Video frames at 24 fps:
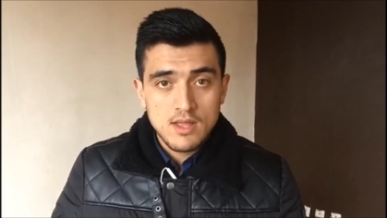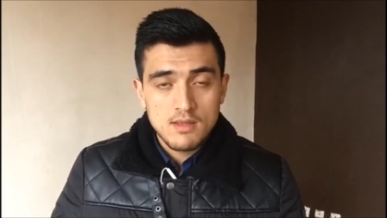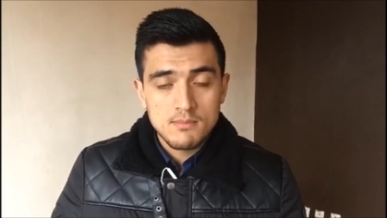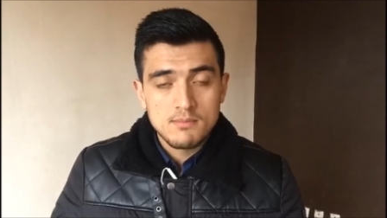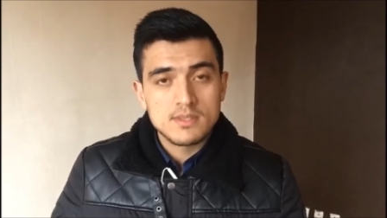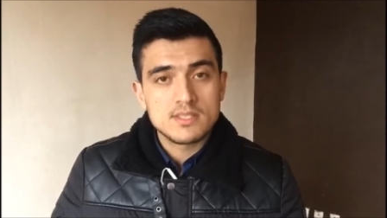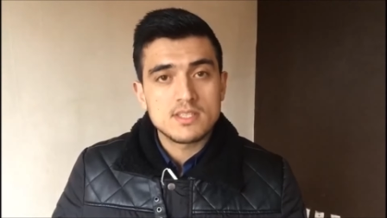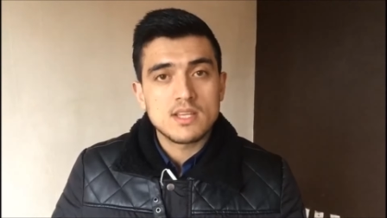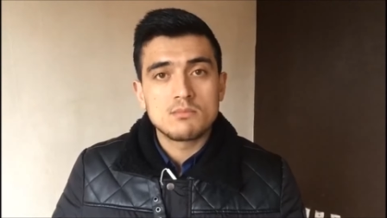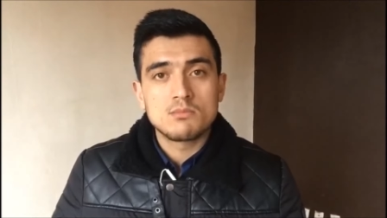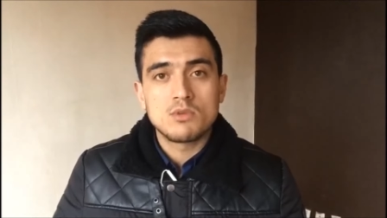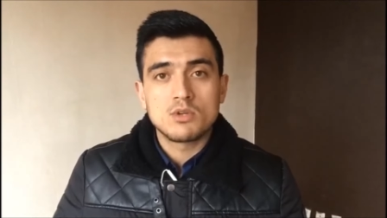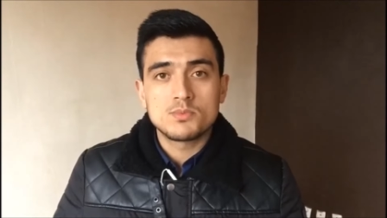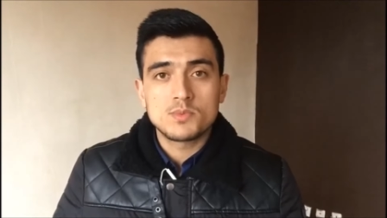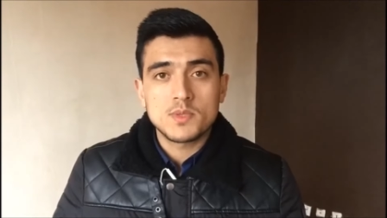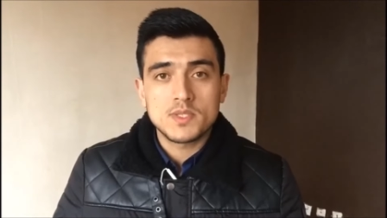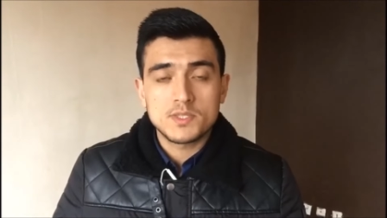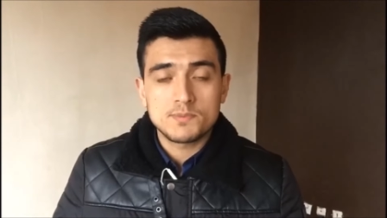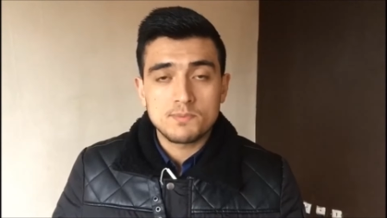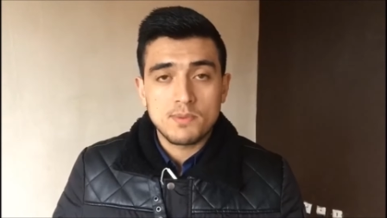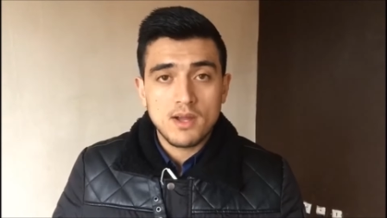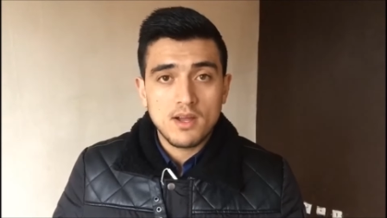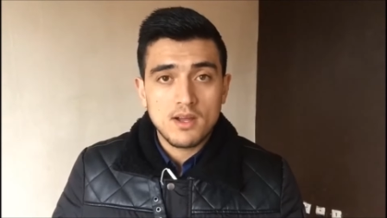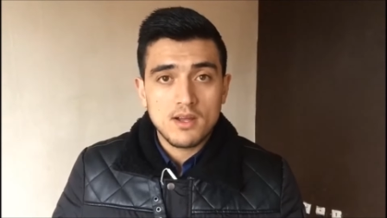mais ça ne
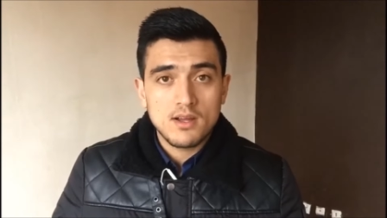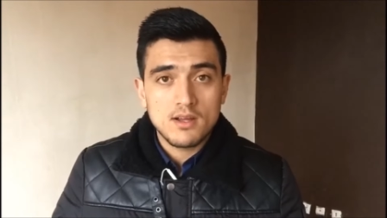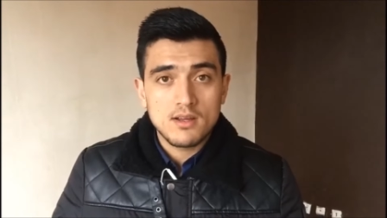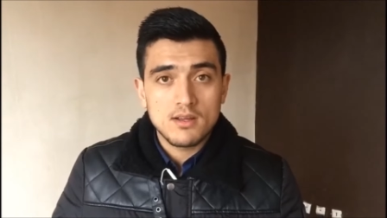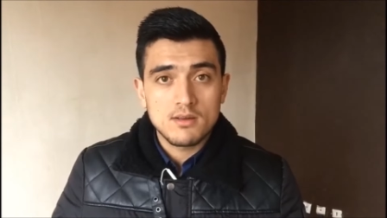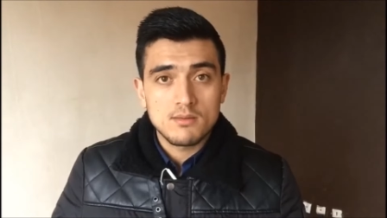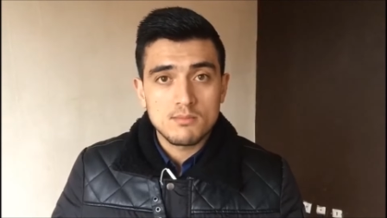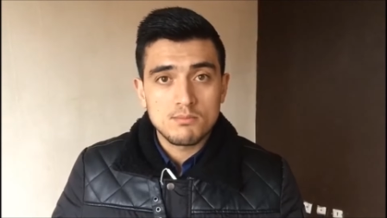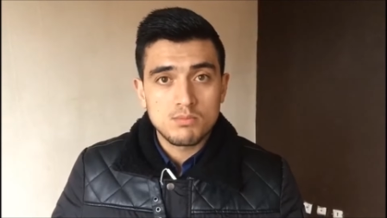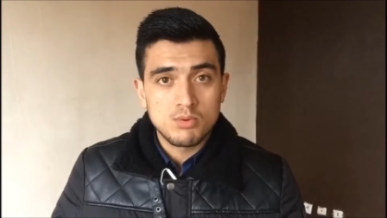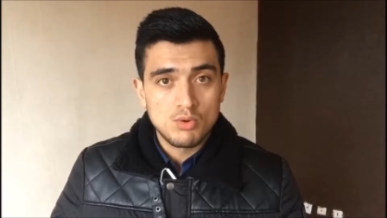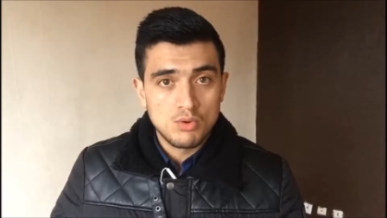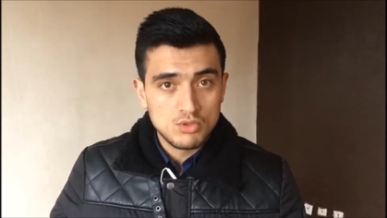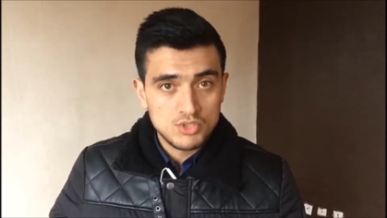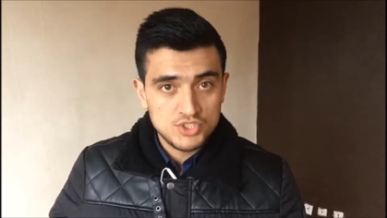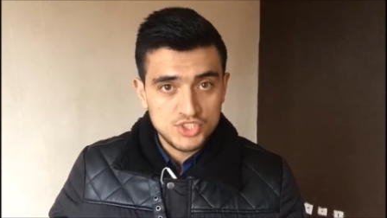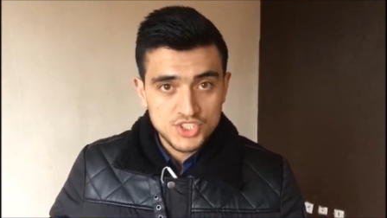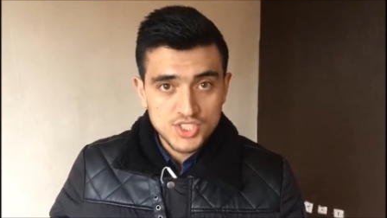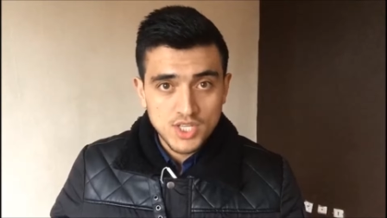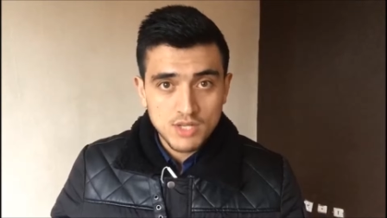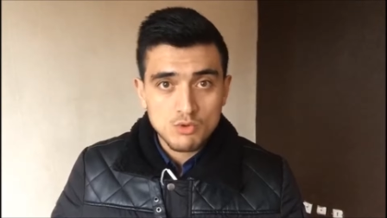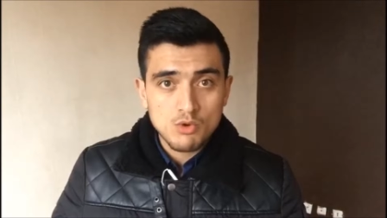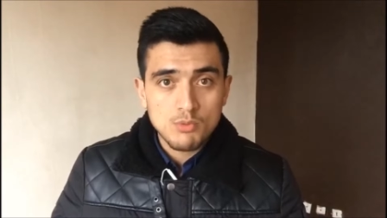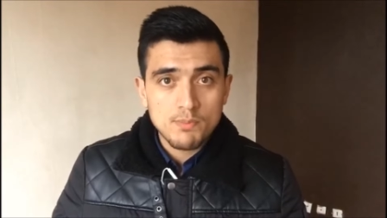m'empêche pas pour
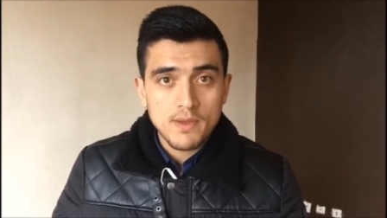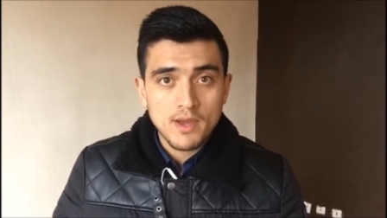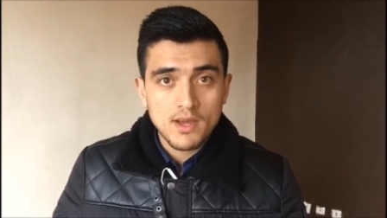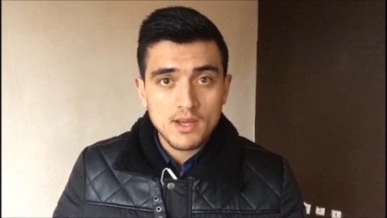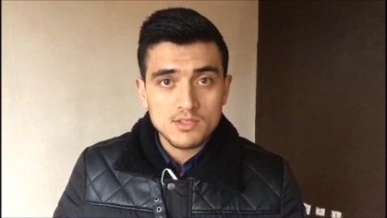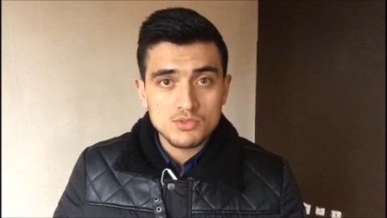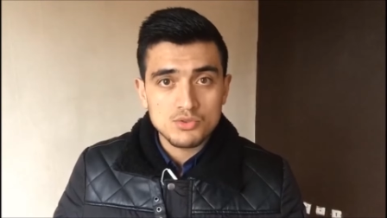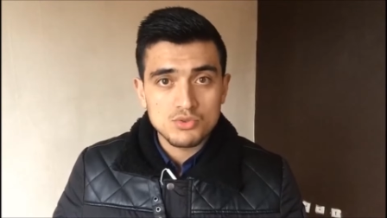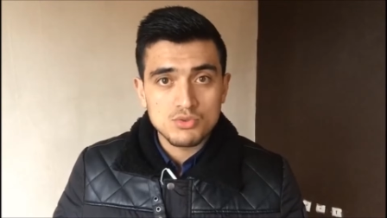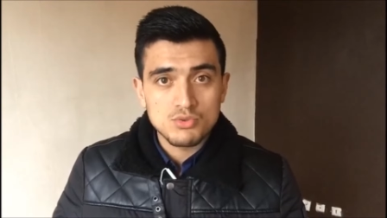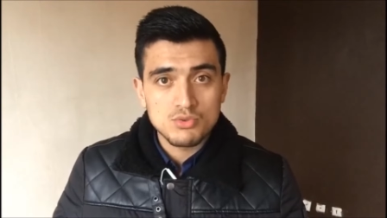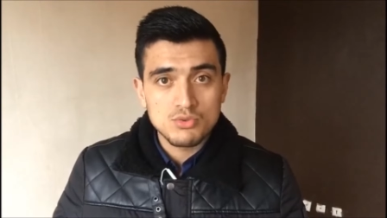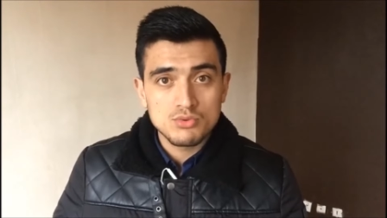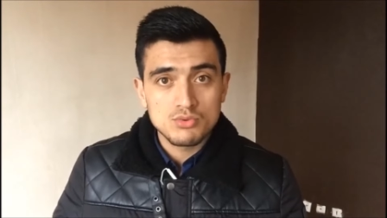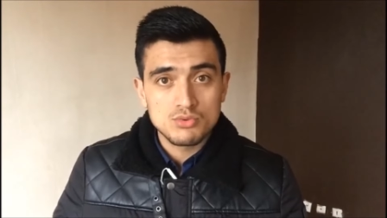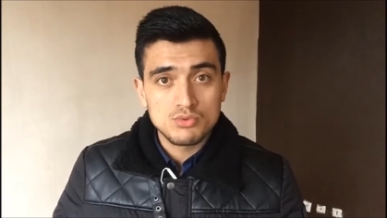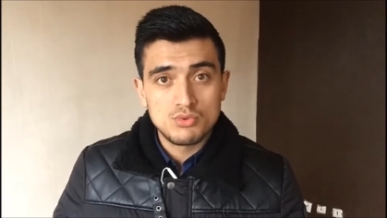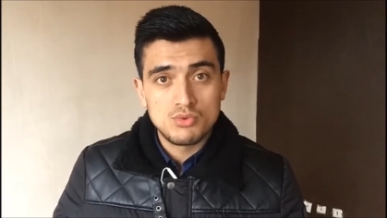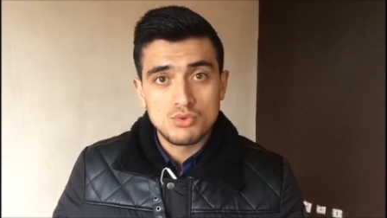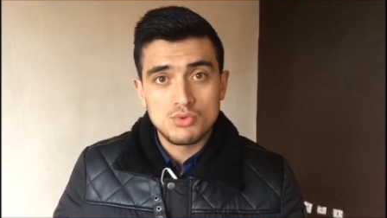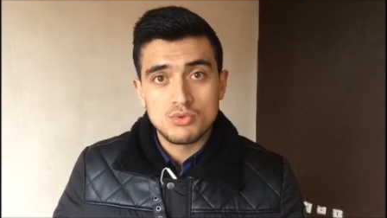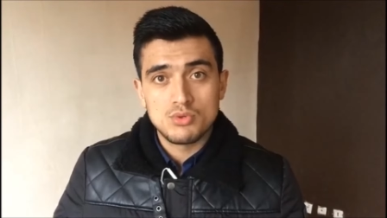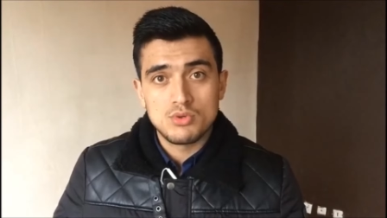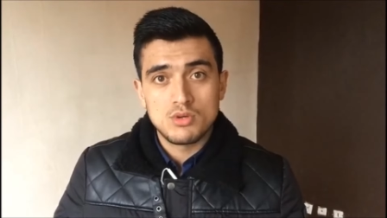chaque opération
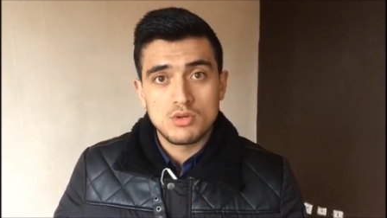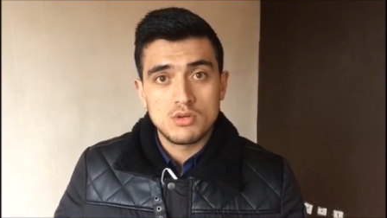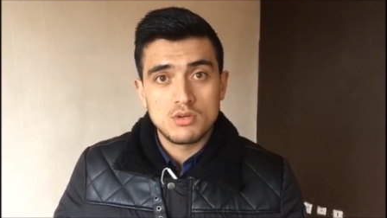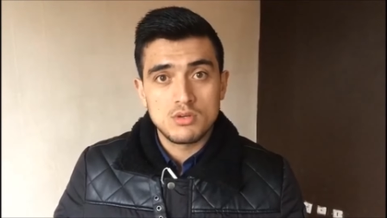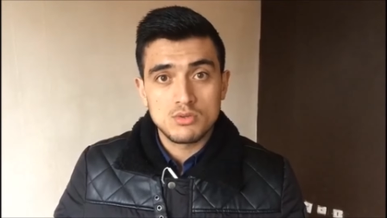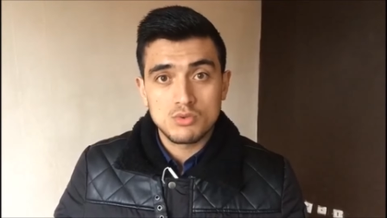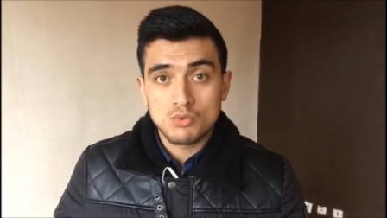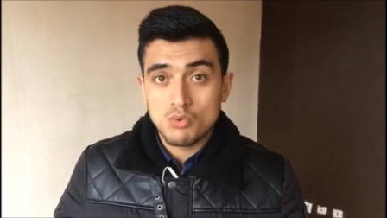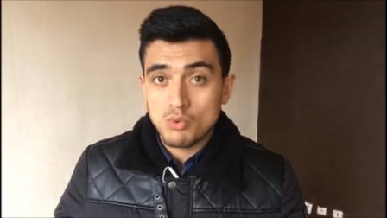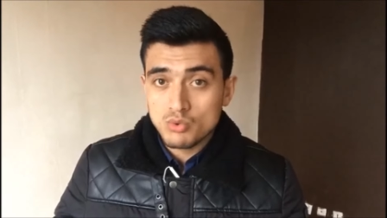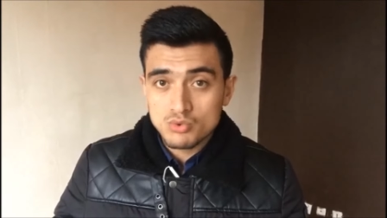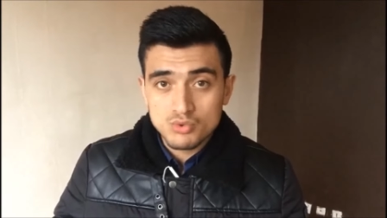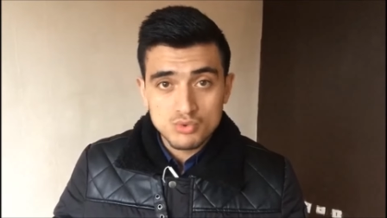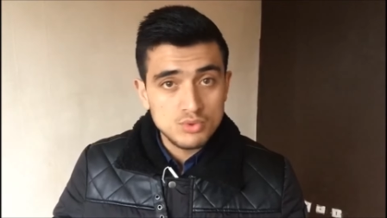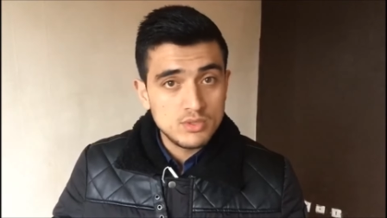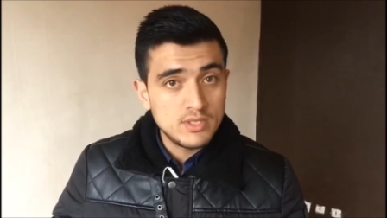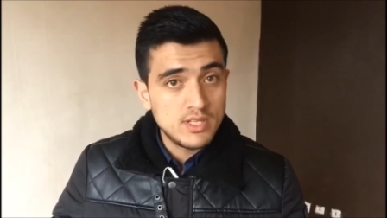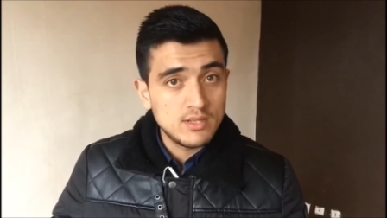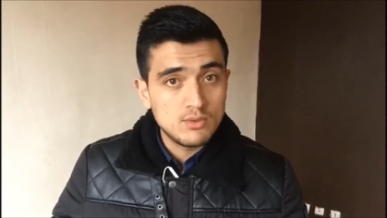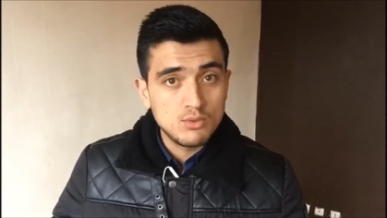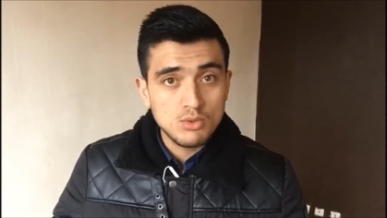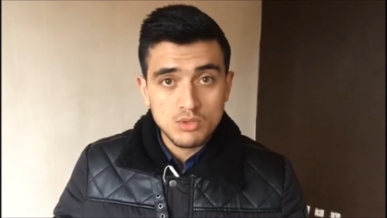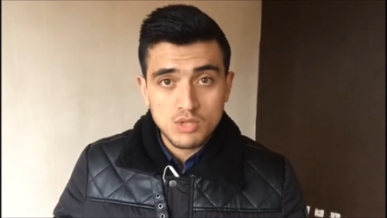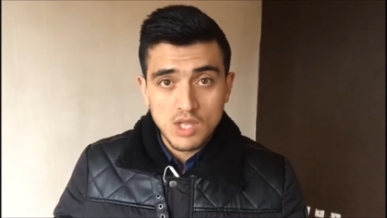de
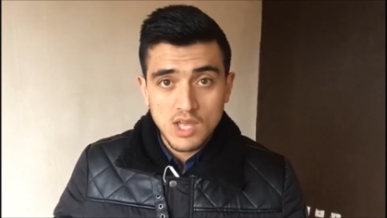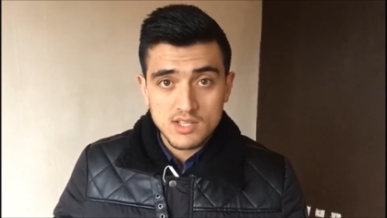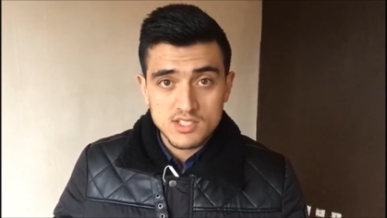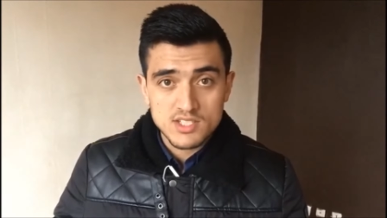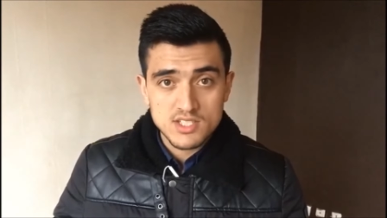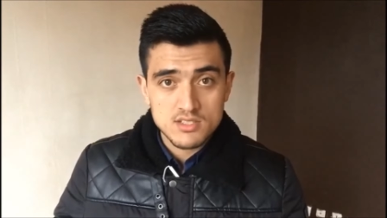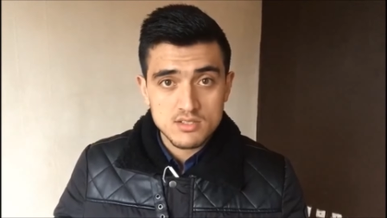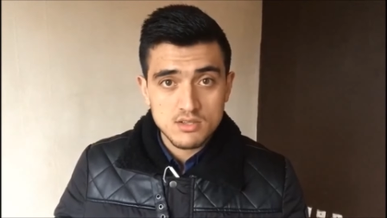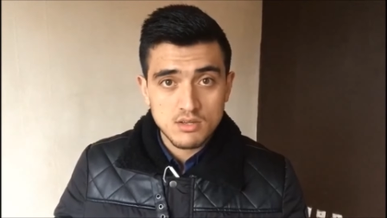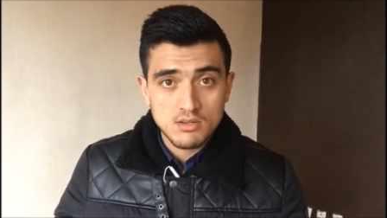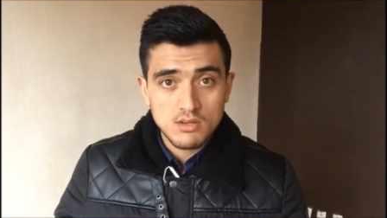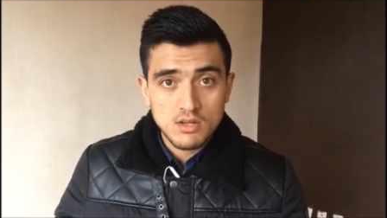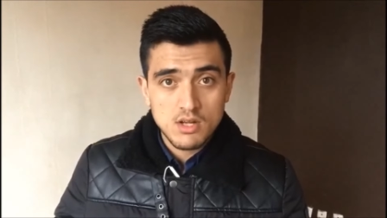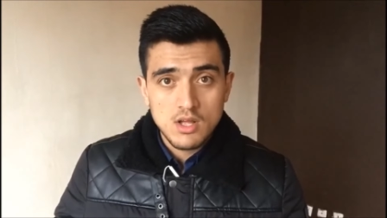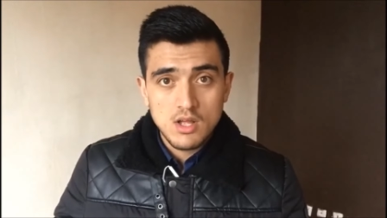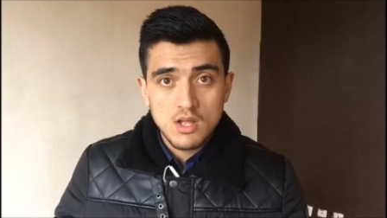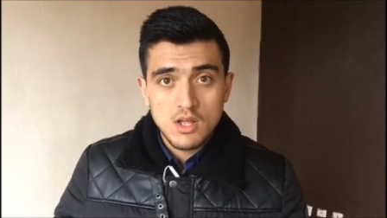consulter d'autres artisans